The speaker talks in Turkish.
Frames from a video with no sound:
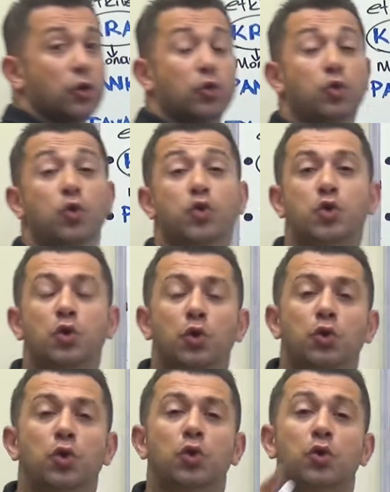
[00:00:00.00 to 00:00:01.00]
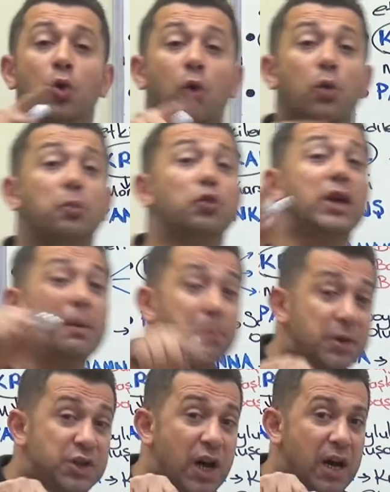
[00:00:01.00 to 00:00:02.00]
güçlüdür yorumunu
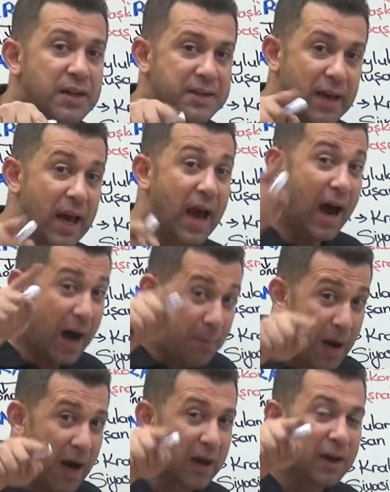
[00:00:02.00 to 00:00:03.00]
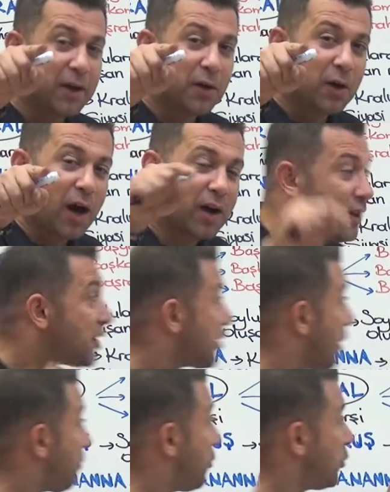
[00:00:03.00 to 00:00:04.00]
yapacağız. Ama
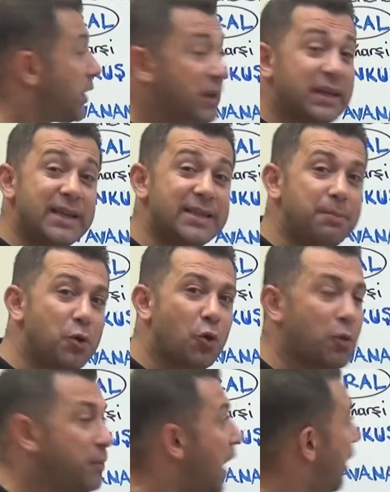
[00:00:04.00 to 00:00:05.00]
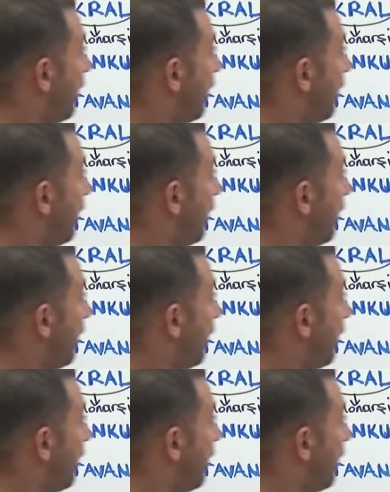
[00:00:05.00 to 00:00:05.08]
arkadaşlar burada gizli bir yorum daha